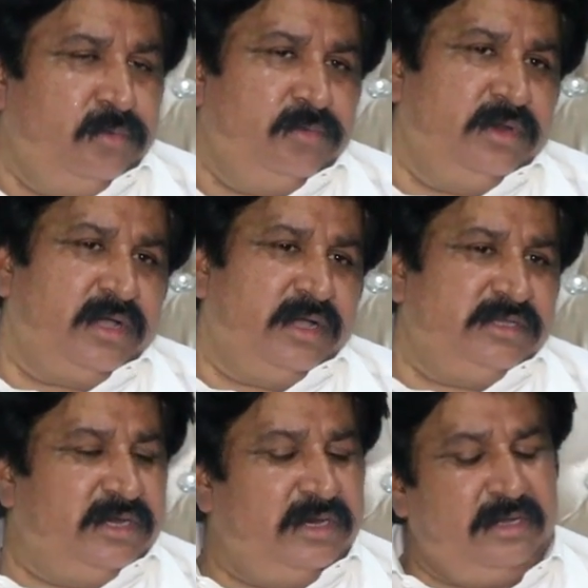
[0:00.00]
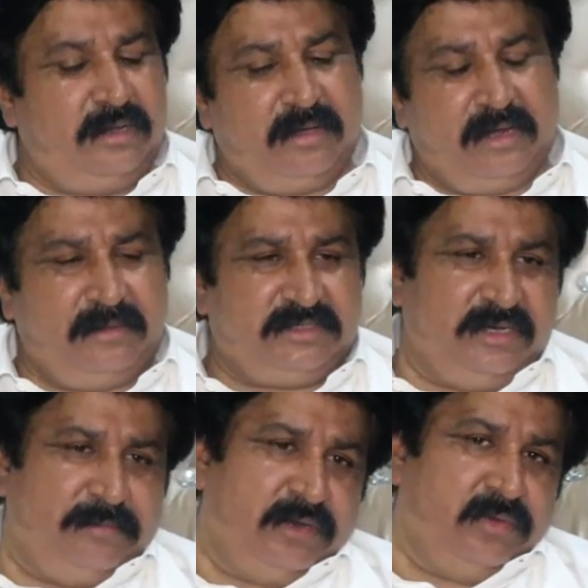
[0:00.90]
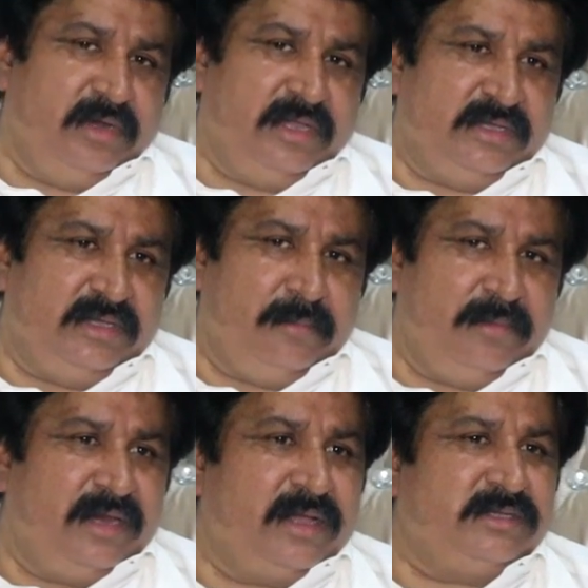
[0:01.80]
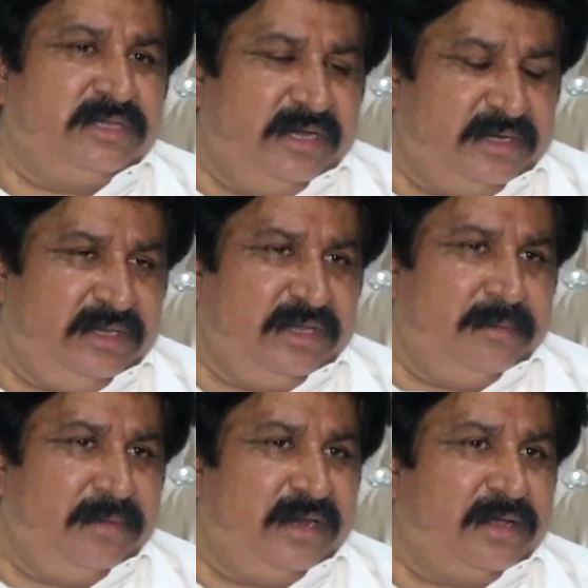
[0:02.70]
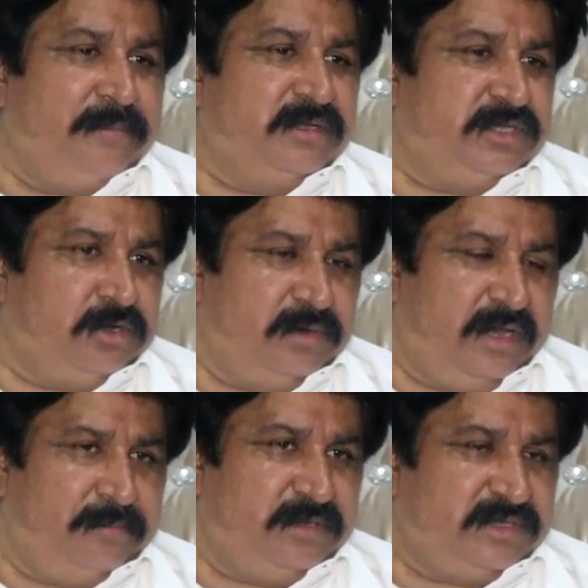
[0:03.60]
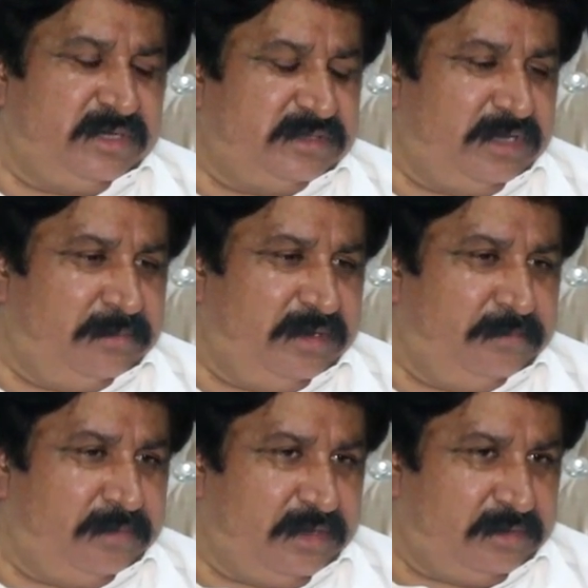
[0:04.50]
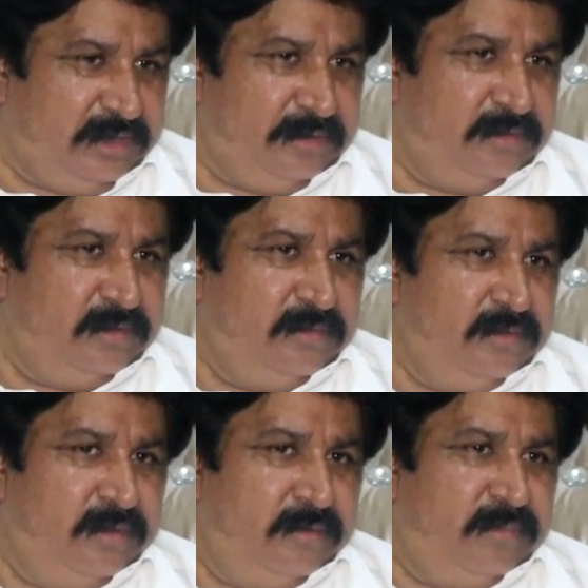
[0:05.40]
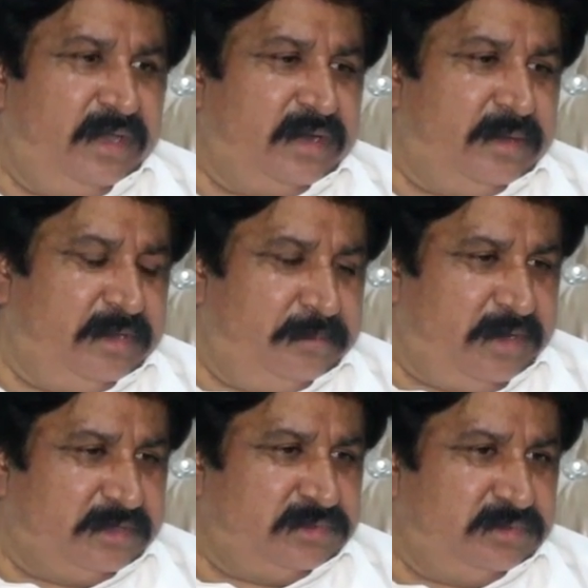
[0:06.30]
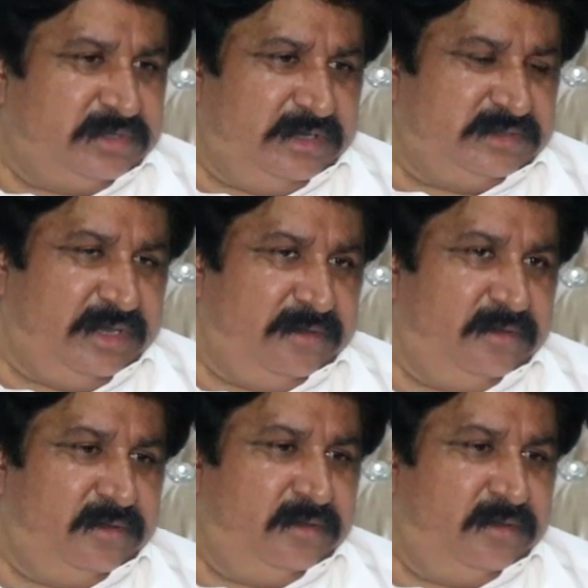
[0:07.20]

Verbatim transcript: उन्होंने कहा जी नहीं नहीं हमारे बच्चे ने बिल्कुल नहीं किया मैंने कहा चलें ठीक है मैंने कहा बच्चे को बुलाएं बच्चे के साथ मैंने बात की मैंने कहा मेरी बात सुन सही सही